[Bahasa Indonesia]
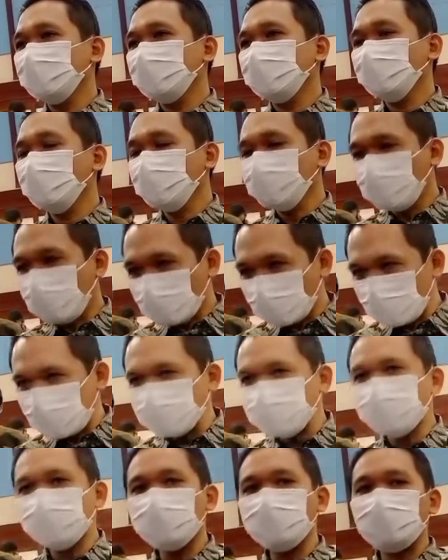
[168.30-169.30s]

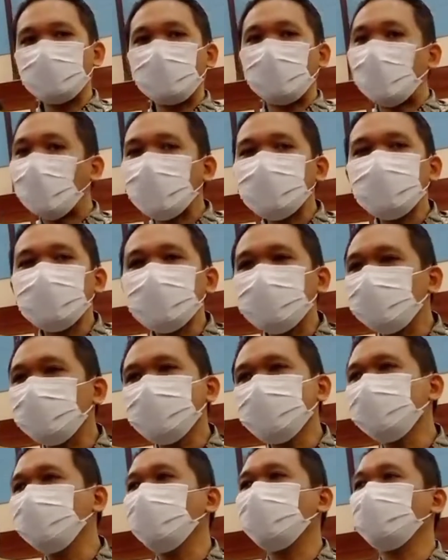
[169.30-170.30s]
informasi, ada yang
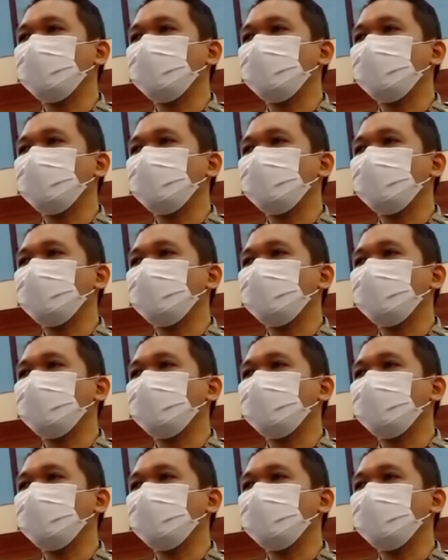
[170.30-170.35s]
masih belum